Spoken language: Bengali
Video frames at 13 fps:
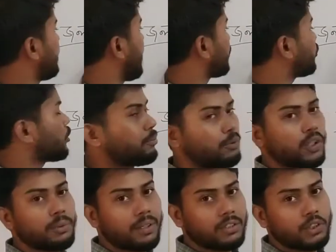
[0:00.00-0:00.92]
এতটা
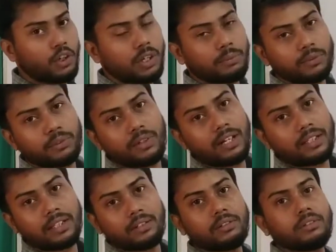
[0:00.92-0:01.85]
পরিমাণ জলের মতো আর
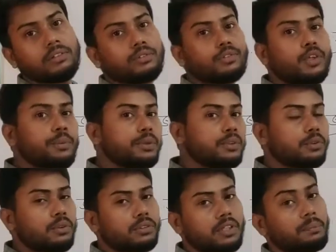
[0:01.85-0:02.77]
কেউ দ্রবীভূত
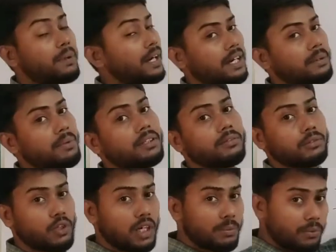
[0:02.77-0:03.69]
করতে পারে না বা
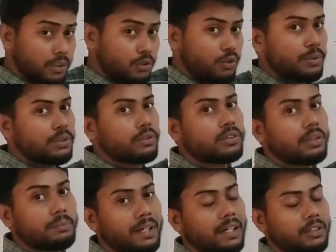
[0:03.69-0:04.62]
জলের মধ্যে দ্রবীভূত হতে
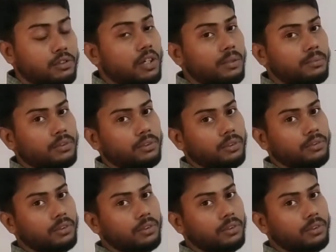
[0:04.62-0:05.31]
পারে না জলের মতো